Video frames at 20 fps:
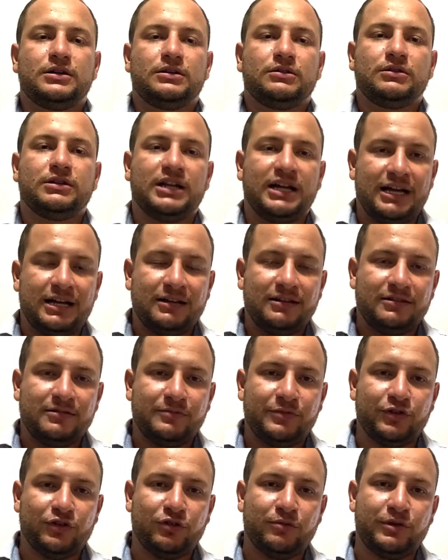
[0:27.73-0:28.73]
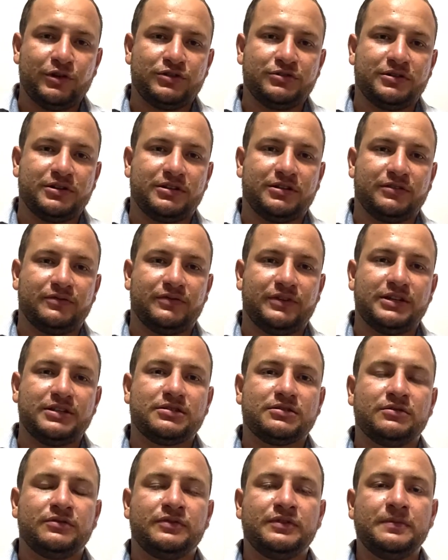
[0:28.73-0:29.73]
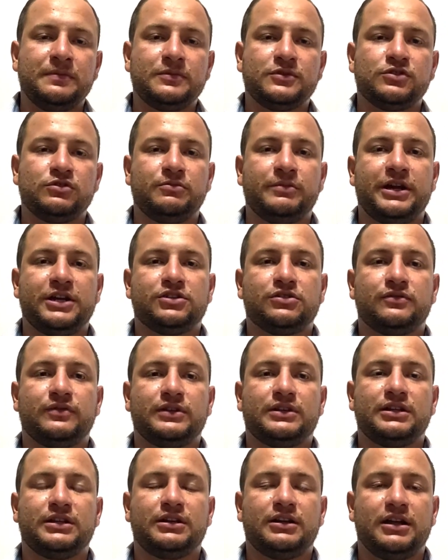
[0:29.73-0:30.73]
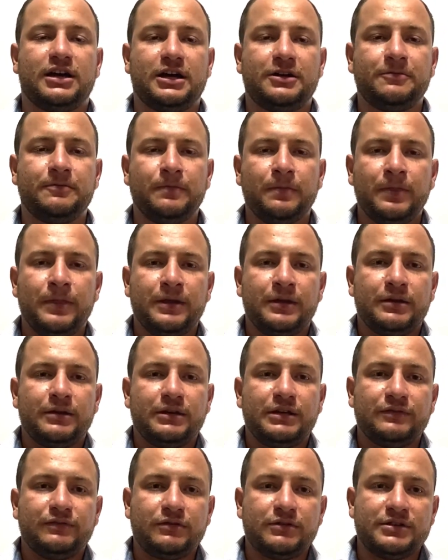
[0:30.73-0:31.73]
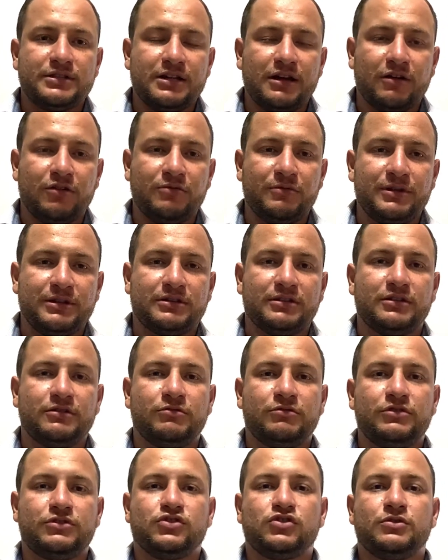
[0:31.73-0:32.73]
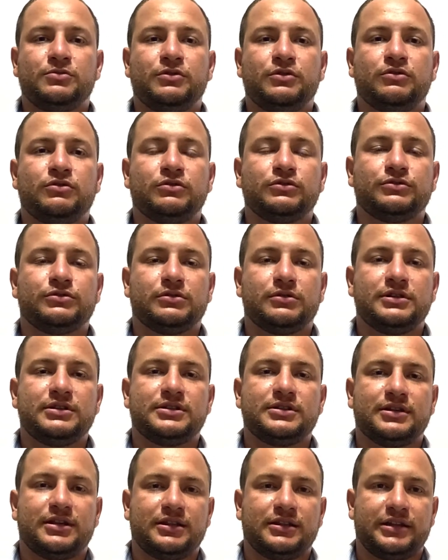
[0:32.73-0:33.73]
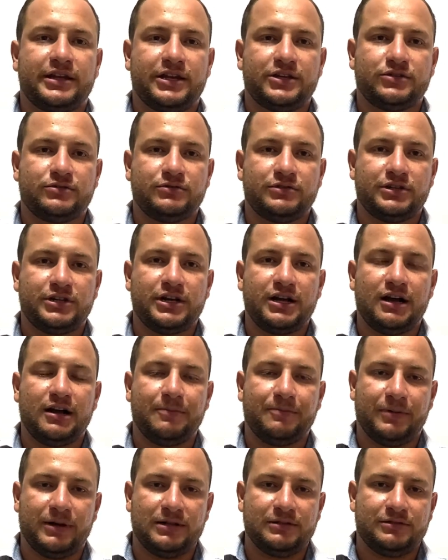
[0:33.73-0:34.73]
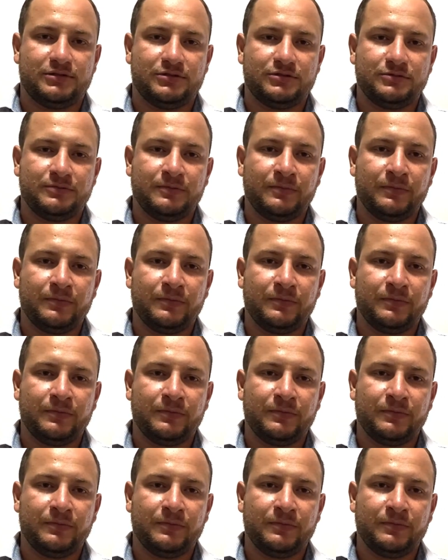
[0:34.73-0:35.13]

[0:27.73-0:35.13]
Olá, meu nome é Jonathan Vescovi, sou médico veterinário e vou estar comentando hoje sobre o controle estratégico de carrapatos.